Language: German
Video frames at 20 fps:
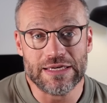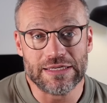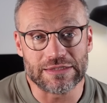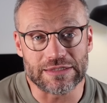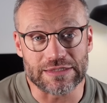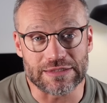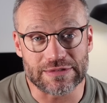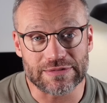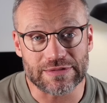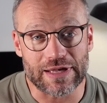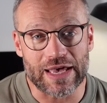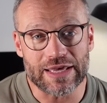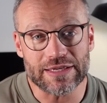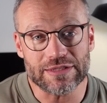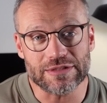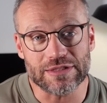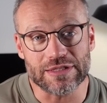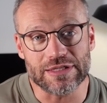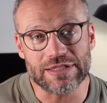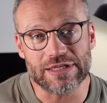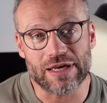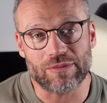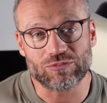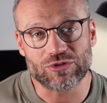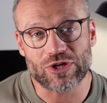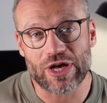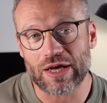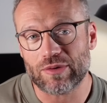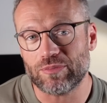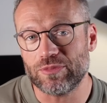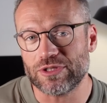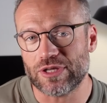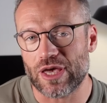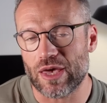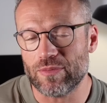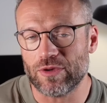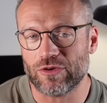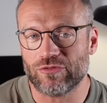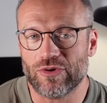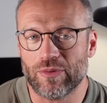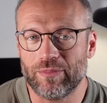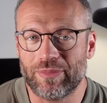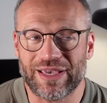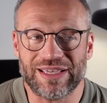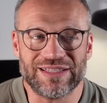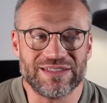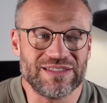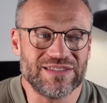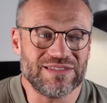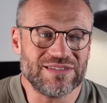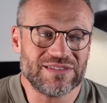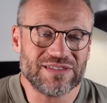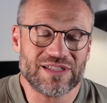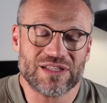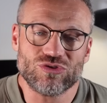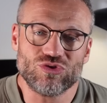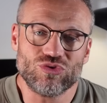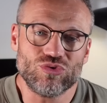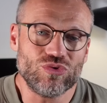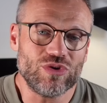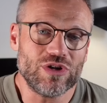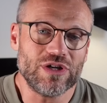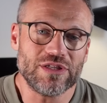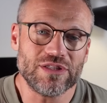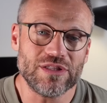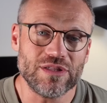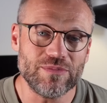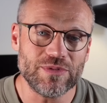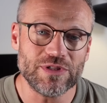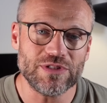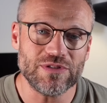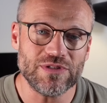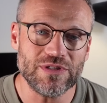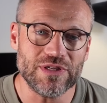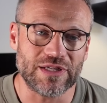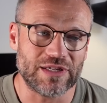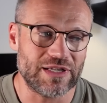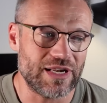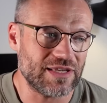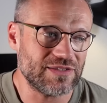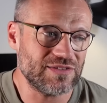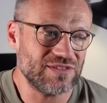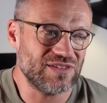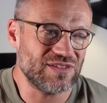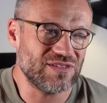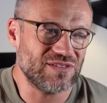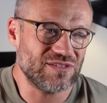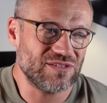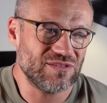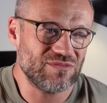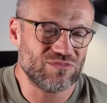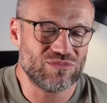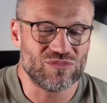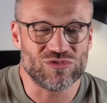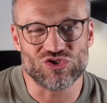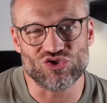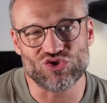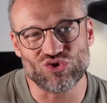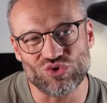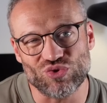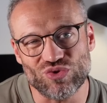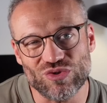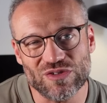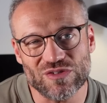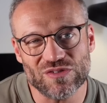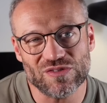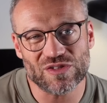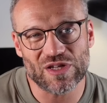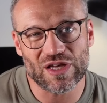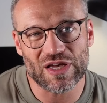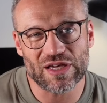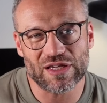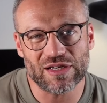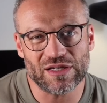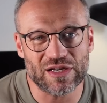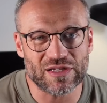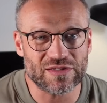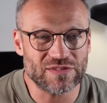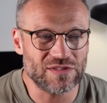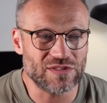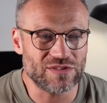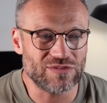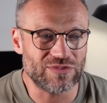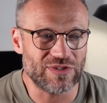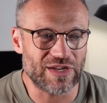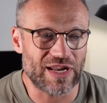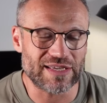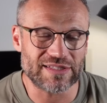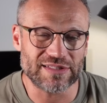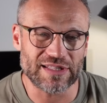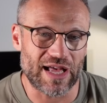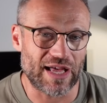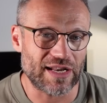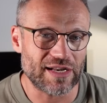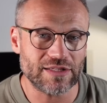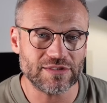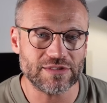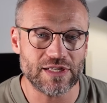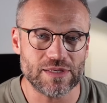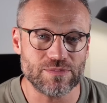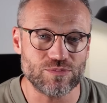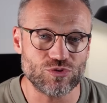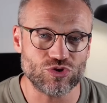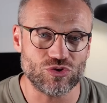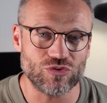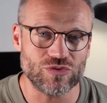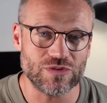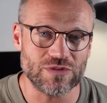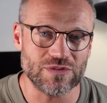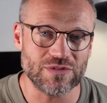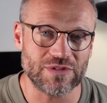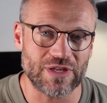Die Zeit, die ich am Tag mit Gaming verbringe, die ist natürlich limitiert. Lasst es eine Stunde sein, lasst es vielleicht anderthalb Stunden